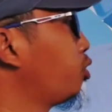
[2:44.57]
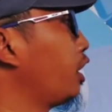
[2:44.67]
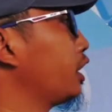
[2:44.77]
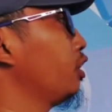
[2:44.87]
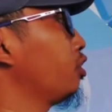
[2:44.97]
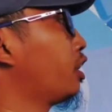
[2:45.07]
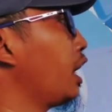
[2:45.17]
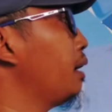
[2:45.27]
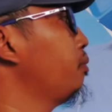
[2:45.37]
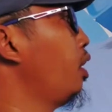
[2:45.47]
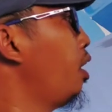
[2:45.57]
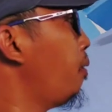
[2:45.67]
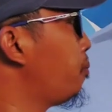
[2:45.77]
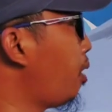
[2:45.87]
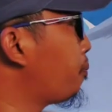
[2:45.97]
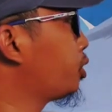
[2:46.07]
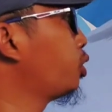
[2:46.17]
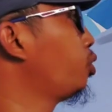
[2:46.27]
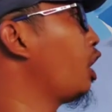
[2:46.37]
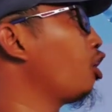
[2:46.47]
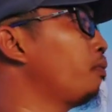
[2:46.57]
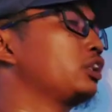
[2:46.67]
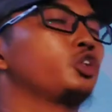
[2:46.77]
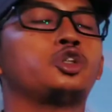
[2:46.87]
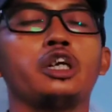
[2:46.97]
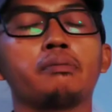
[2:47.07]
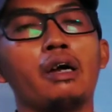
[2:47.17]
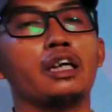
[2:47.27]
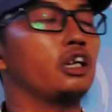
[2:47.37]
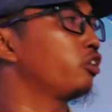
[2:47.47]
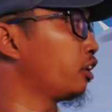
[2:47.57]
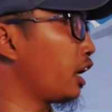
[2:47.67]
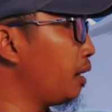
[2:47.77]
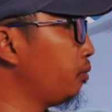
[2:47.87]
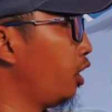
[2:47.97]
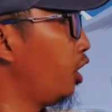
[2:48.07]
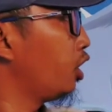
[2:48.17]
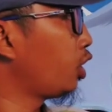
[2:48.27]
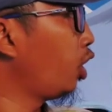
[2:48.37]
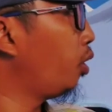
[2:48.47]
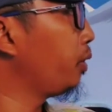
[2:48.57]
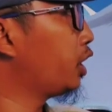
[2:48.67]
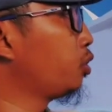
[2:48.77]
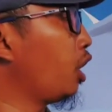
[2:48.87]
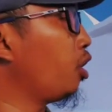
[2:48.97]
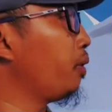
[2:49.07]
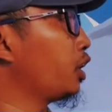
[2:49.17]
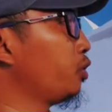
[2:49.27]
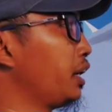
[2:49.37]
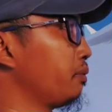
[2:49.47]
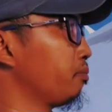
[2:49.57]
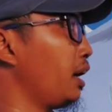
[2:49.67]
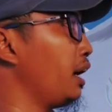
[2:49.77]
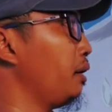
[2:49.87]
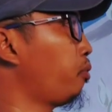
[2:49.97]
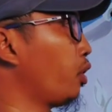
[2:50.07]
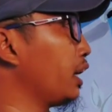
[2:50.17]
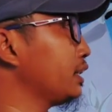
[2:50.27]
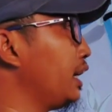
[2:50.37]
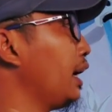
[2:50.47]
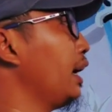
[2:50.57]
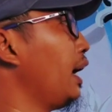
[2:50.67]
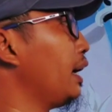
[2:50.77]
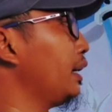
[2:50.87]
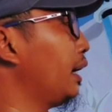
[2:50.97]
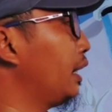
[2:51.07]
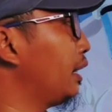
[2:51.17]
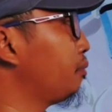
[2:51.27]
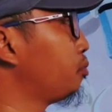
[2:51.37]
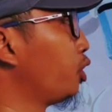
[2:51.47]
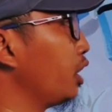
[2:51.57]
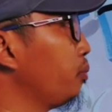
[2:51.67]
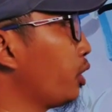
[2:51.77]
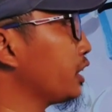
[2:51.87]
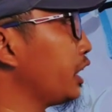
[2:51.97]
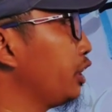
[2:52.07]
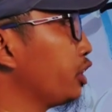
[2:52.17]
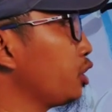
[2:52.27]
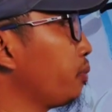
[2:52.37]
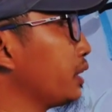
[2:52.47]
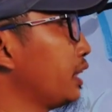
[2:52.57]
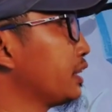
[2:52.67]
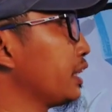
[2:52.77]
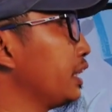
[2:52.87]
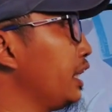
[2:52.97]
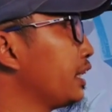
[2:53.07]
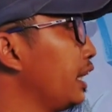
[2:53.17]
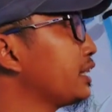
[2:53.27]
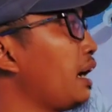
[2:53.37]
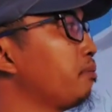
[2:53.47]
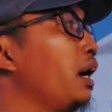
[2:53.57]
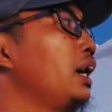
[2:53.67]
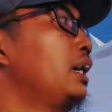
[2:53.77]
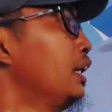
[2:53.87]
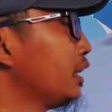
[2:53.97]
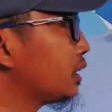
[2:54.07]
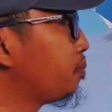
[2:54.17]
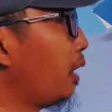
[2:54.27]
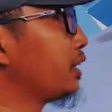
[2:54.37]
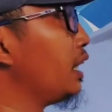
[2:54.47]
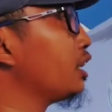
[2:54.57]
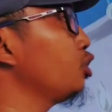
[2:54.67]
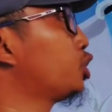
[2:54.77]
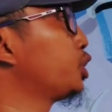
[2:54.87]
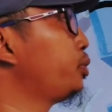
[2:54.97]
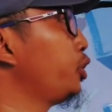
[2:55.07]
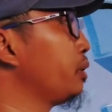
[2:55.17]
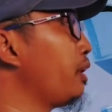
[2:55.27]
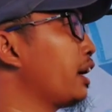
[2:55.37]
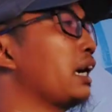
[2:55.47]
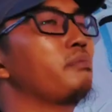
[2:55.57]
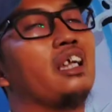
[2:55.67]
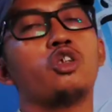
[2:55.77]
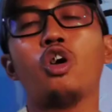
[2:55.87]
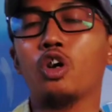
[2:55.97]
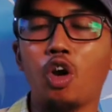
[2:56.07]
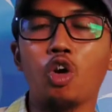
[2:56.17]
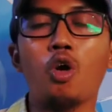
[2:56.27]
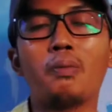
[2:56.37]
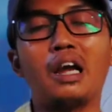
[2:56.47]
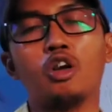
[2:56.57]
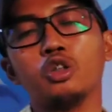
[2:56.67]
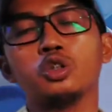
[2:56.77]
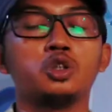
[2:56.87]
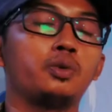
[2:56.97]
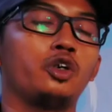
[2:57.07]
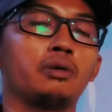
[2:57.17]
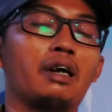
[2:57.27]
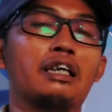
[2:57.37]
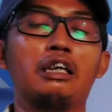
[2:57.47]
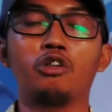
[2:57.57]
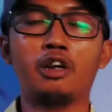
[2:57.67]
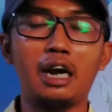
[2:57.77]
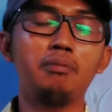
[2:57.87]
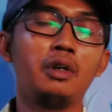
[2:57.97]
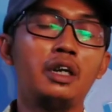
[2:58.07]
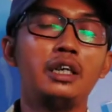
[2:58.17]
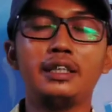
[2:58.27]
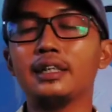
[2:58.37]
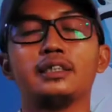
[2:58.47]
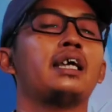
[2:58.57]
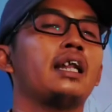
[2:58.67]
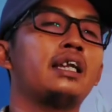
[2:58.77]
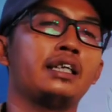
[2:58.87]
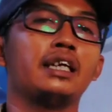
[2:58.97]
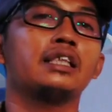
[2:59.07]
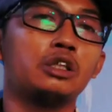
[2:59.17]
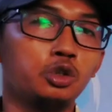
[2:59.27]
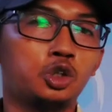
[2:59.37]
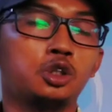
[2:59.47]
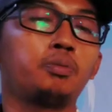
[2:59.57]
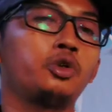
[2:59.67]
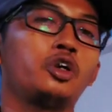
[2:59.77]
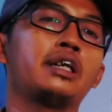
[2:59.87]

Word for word: 2 kg, mop 2,75 kg, dolomit 2,25, boratnya uh, mungkin borat CEWS4 dan ZN-nya adalah sama sebanyak 75 gram atau 0,075 kg yang setara hanya 75